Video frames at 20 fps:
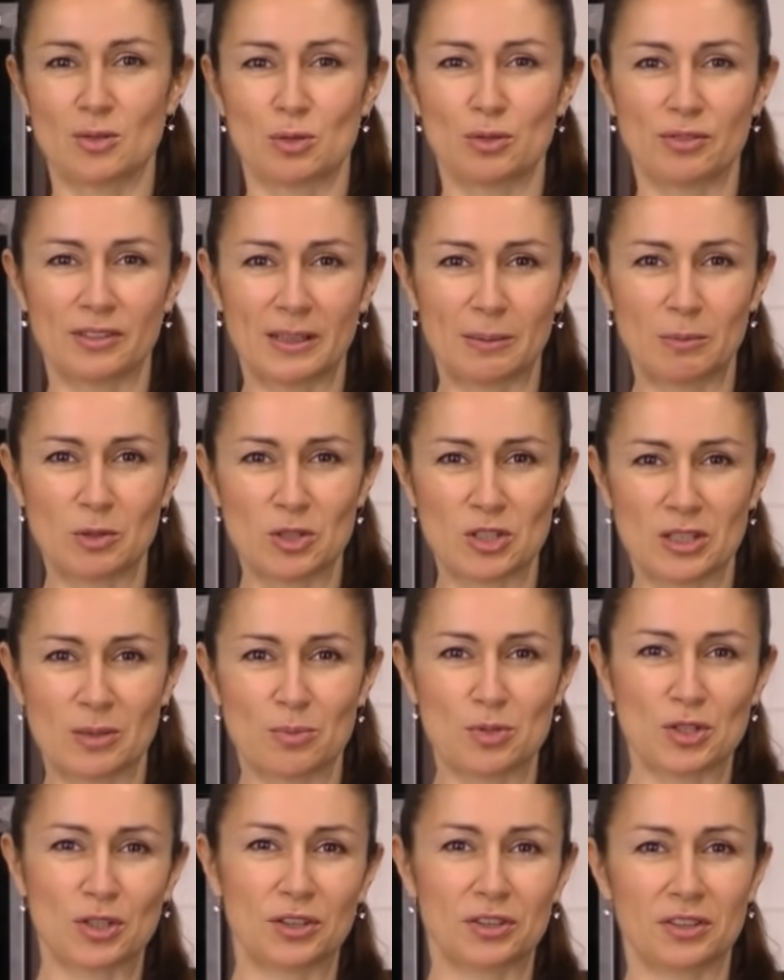surówkę
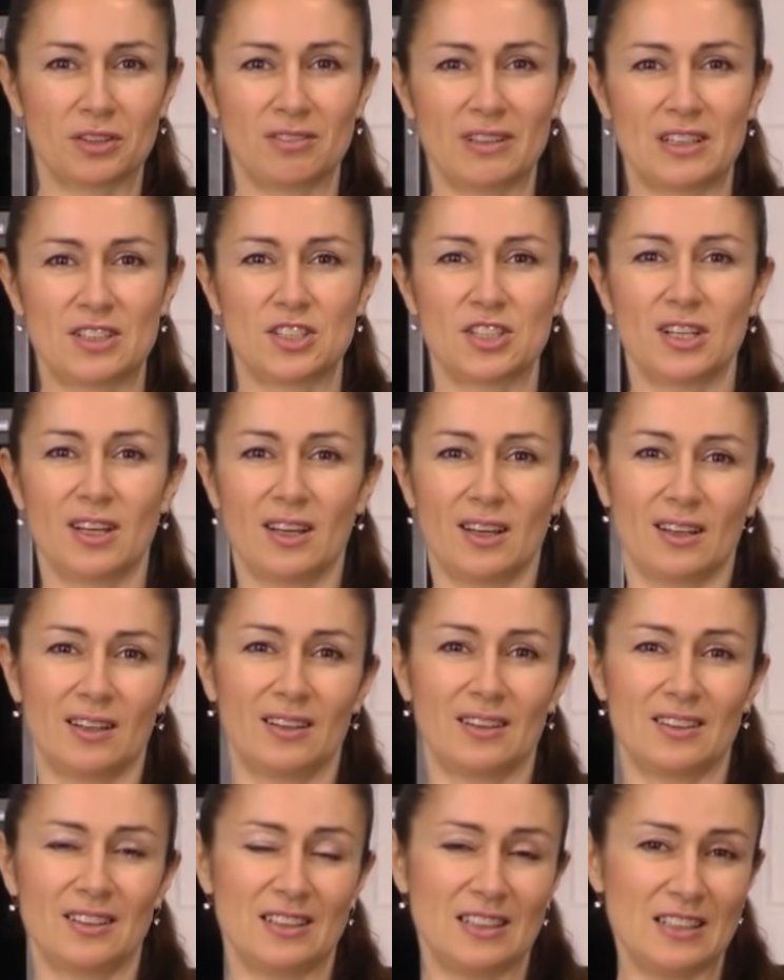można przygotować
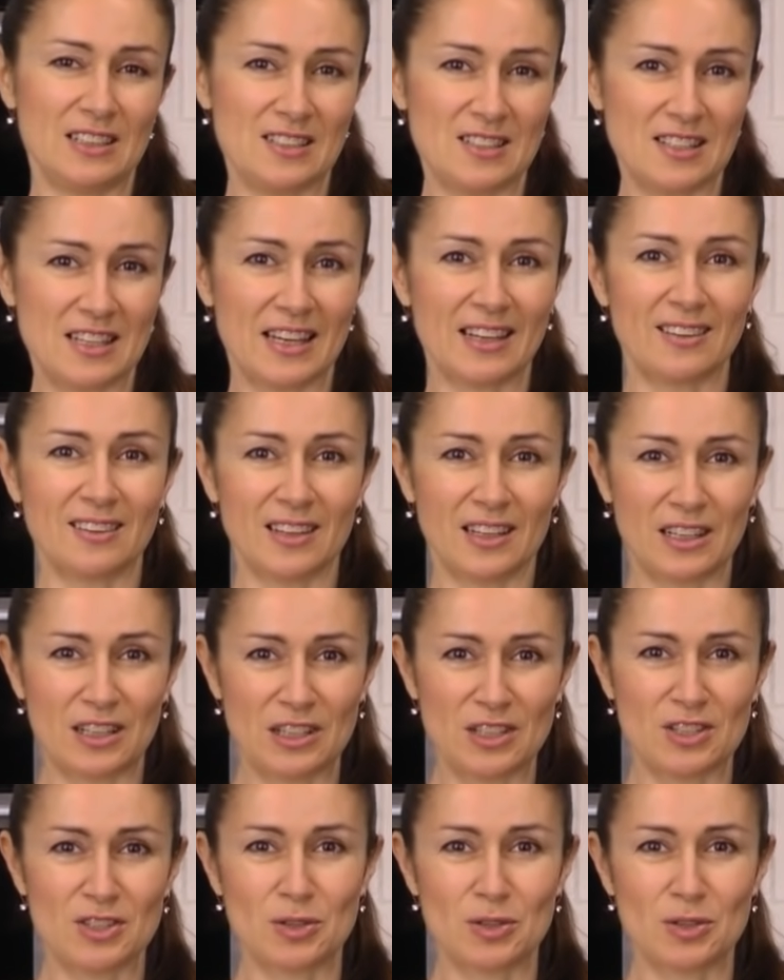e, i z jednej,